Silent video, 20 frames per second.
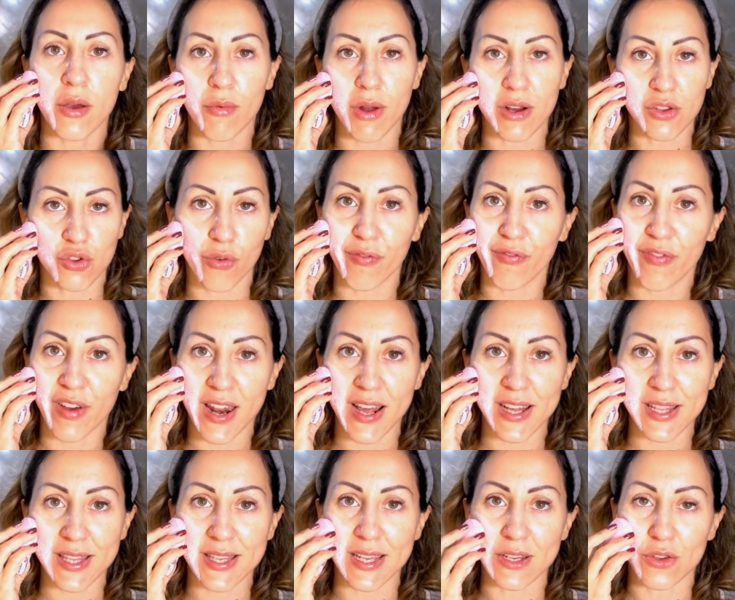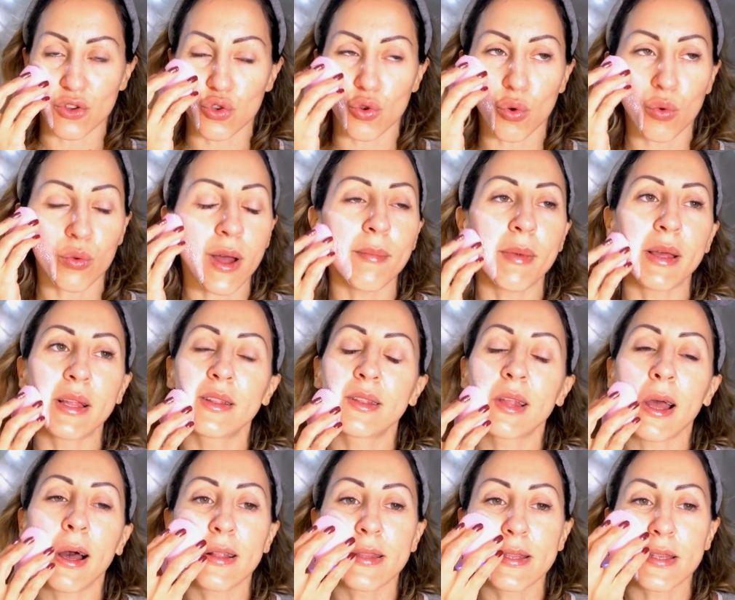una sofferenza
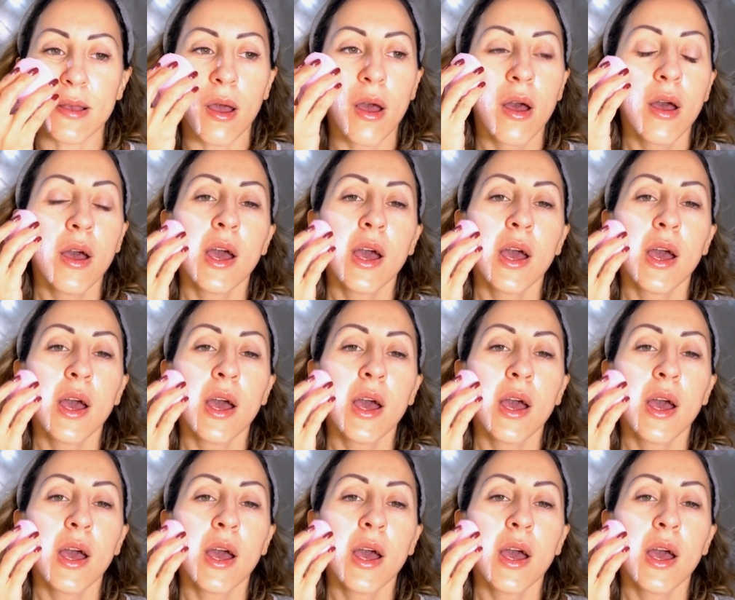assolutamente anzi